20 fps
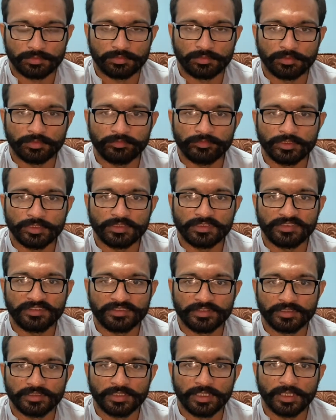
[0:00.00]
तो व्यूअर्स
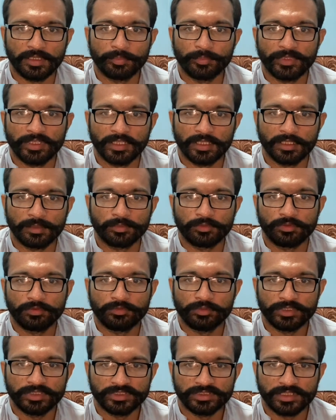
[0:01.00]
अब मैं आपको
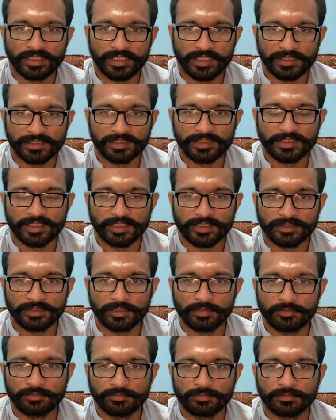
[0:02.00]
वो इंजन आयल दिखाता
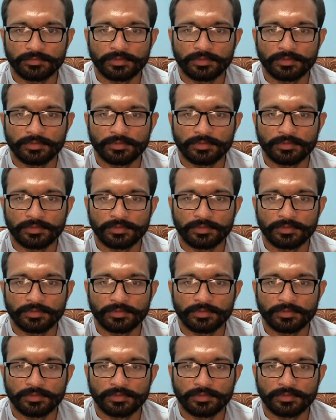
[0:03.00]
हूँ